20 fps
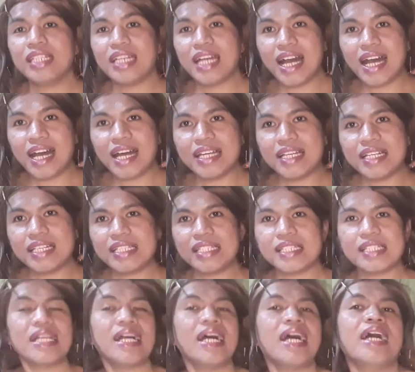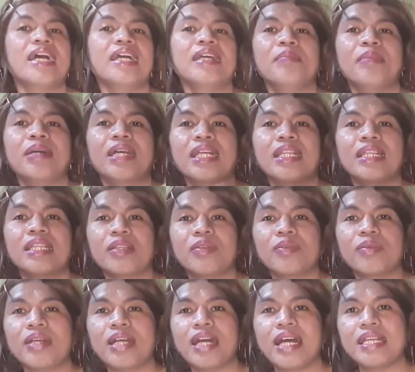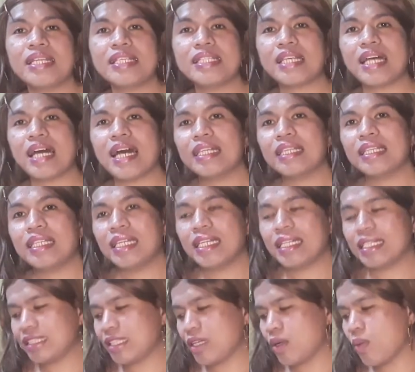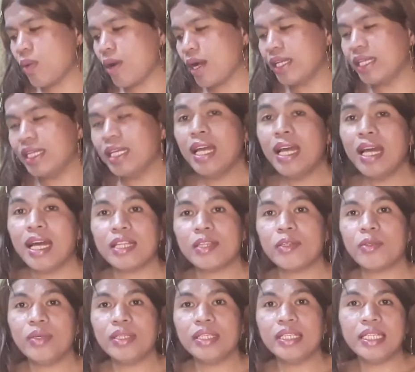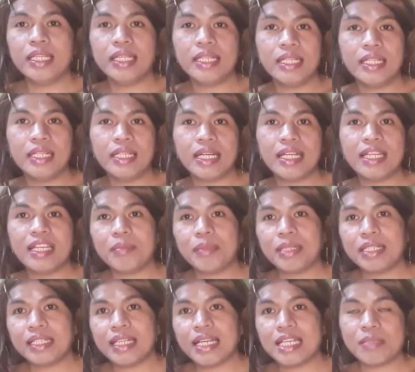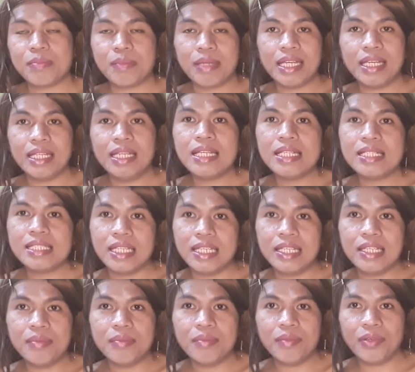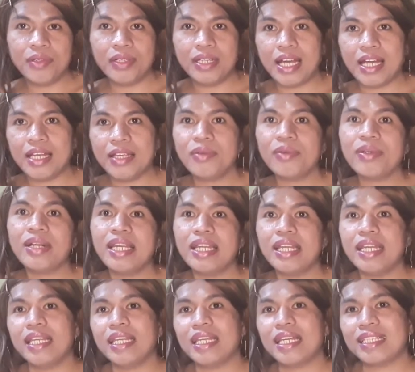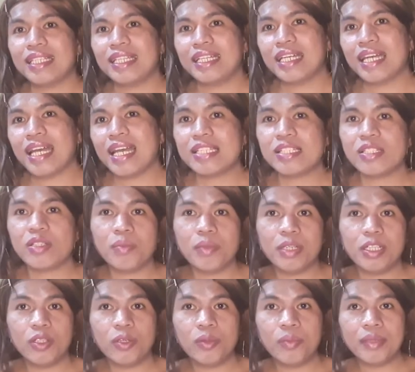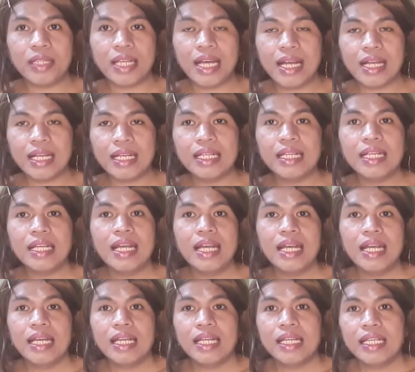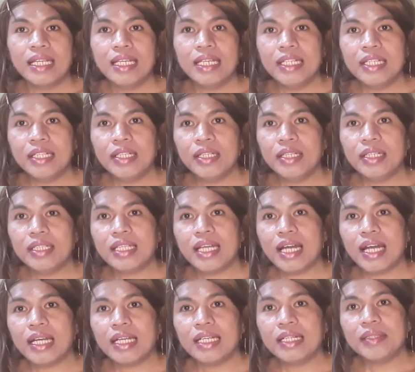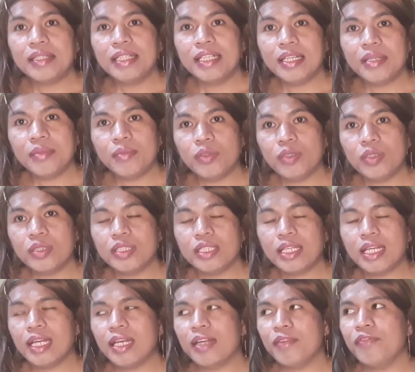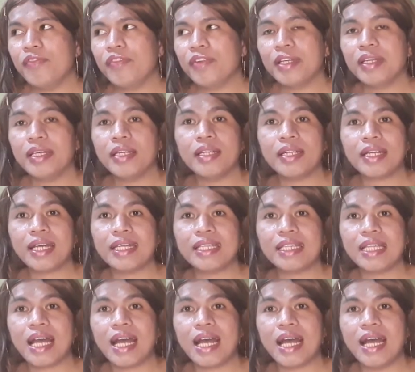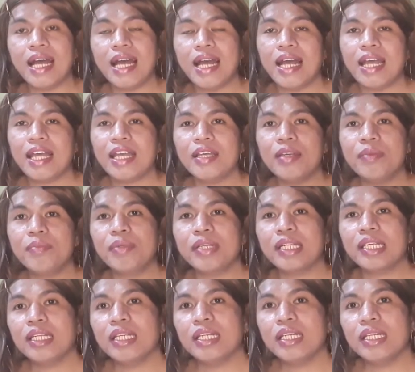guys, ay maganda to guys sa ating katawan. At kung hindi ka naman guys mahilig sa lemon, ay ugaliin natin guys uminom ng li ng lemon every kahit every